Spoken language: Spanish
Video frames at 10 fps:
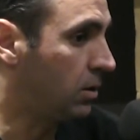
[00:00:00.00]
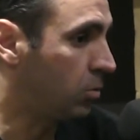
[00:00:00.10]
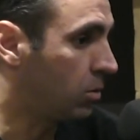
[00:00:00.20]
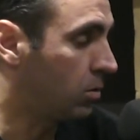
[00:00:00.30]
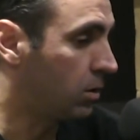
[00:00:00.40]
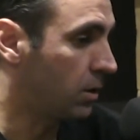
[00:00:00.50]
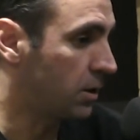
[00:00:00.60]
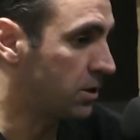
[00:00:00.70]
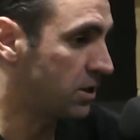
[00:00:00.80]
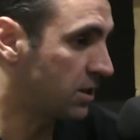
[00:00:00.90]
bueno,
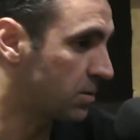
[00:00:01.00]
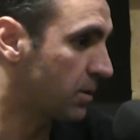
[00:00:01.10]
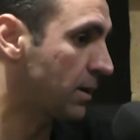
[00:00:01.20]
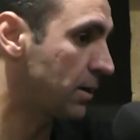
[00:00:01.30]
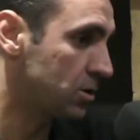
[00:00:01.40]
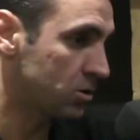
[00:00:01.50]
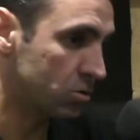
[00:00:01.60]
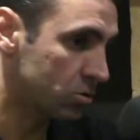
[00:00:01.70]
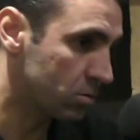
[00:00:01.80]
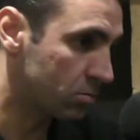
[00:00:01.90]
eh, sí que es verdad que en
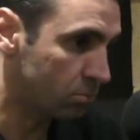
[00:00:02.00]
estos